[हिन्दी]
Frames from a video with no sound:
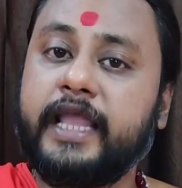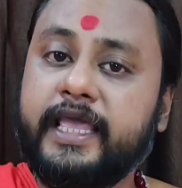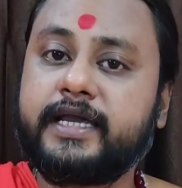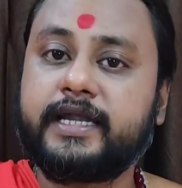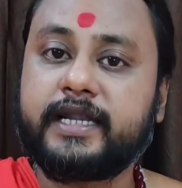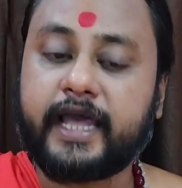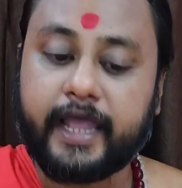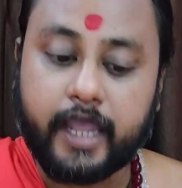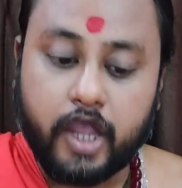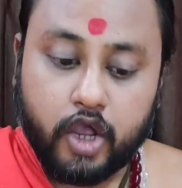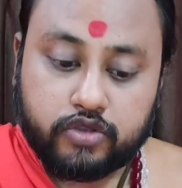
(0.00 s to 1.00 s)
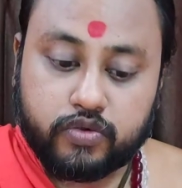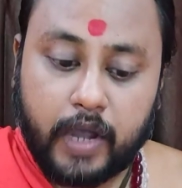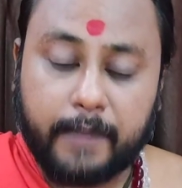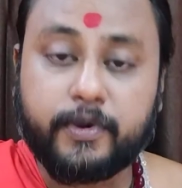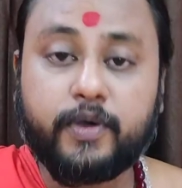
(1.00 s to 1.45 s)
नहीं करना है तो
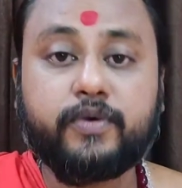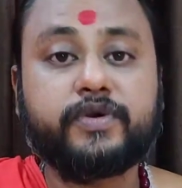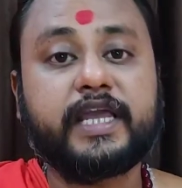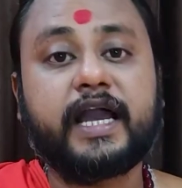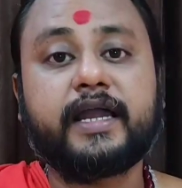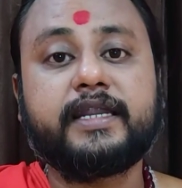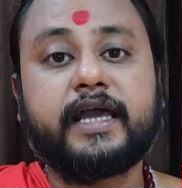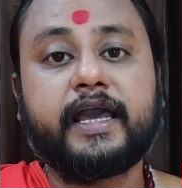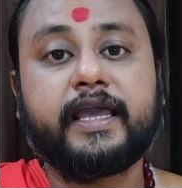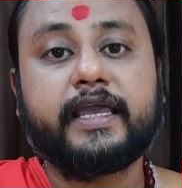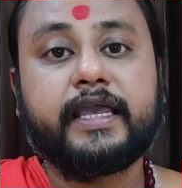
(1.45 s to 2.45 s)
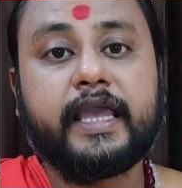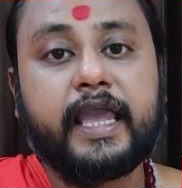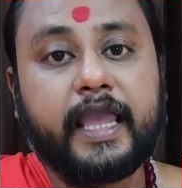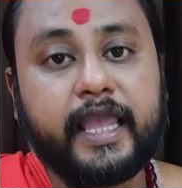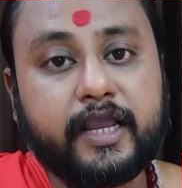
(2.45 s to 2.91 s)
आप लोग को क्या करना है
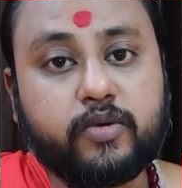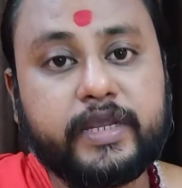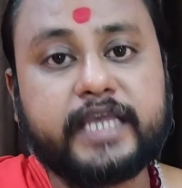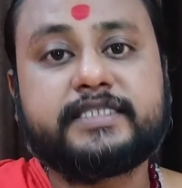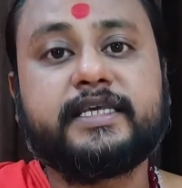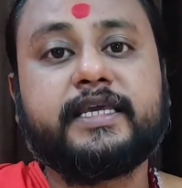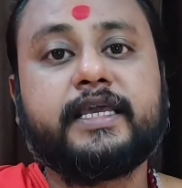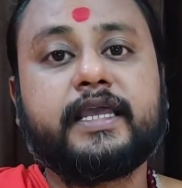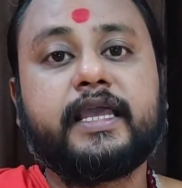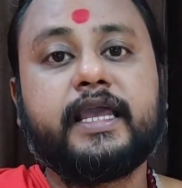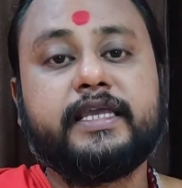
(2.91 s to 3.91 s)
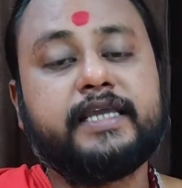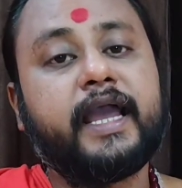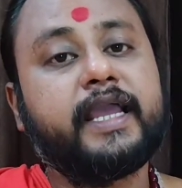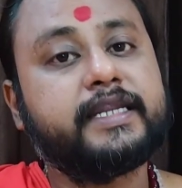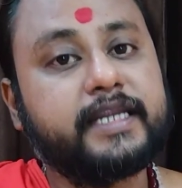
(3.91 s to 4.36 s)
एक कुएं से
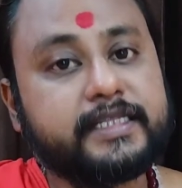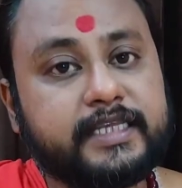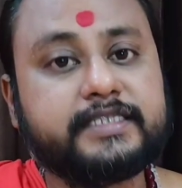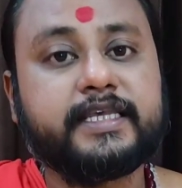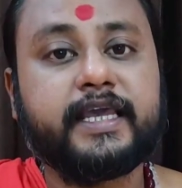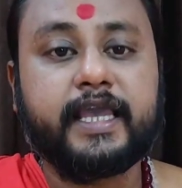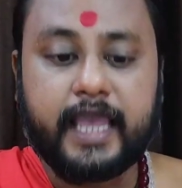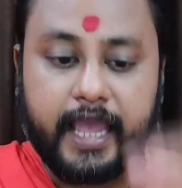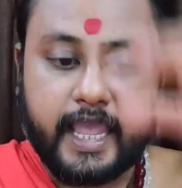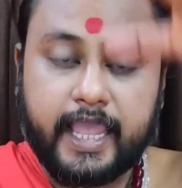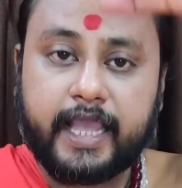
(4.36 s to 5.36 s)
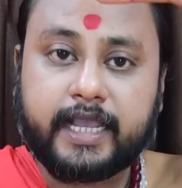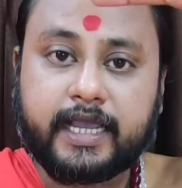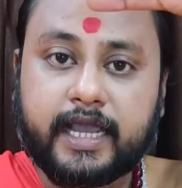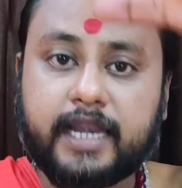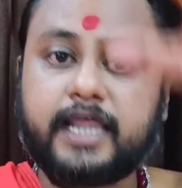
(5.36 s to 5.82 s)
या एक नदी से
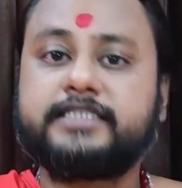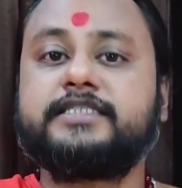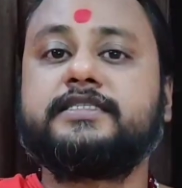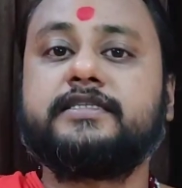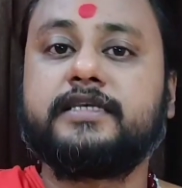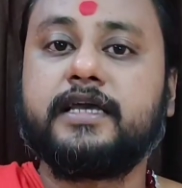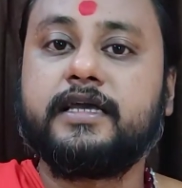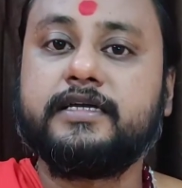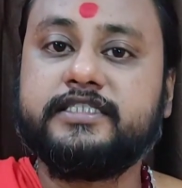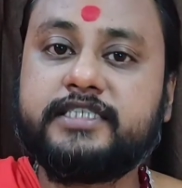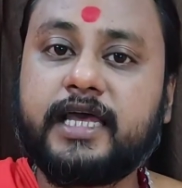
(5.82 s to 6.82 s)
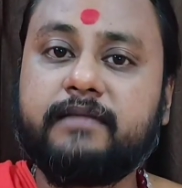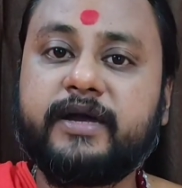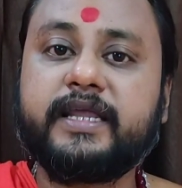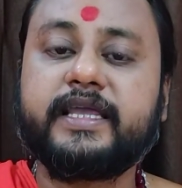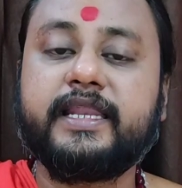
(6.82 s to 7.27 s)
एक कलश जल
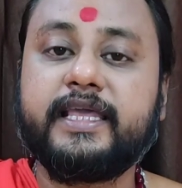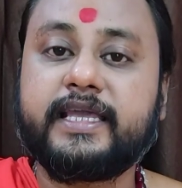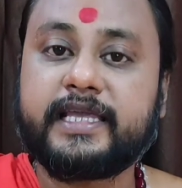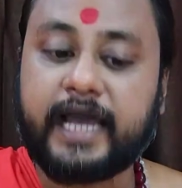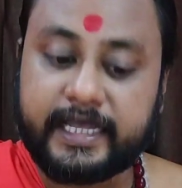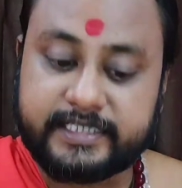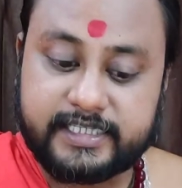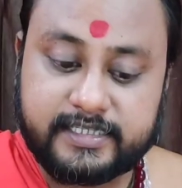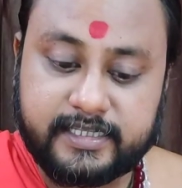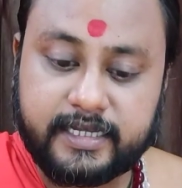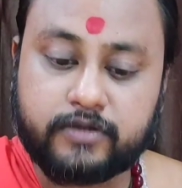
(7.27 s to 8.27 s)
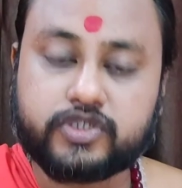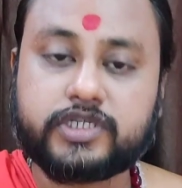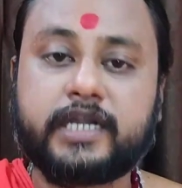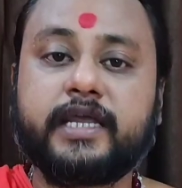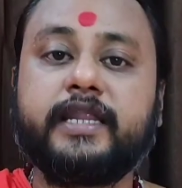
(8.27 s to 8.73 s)
भर के लेके आए जिस दिन
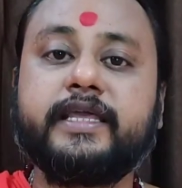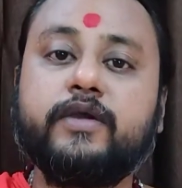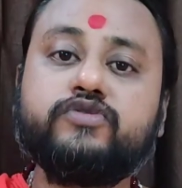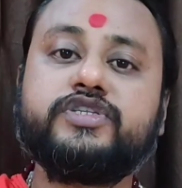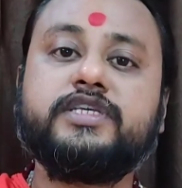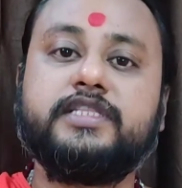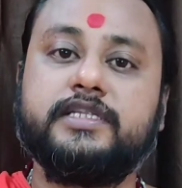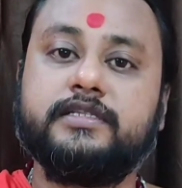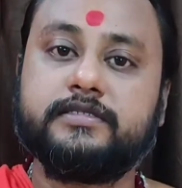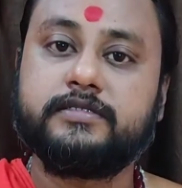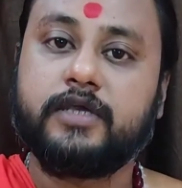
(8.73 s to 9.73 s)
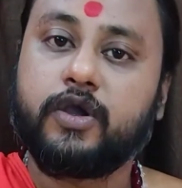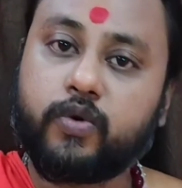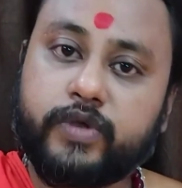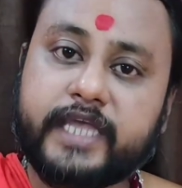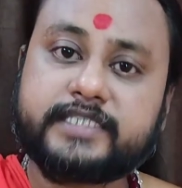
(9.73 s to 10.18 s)
अनुष्ठान करेंगे उसी दिन
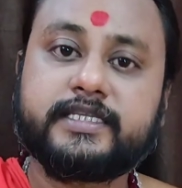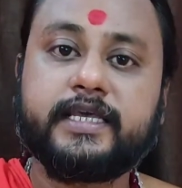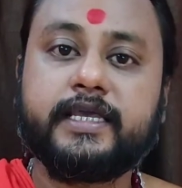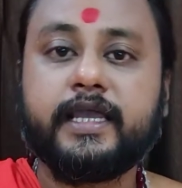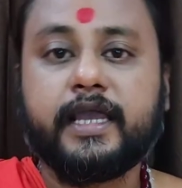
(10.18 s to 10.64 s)
कुएं से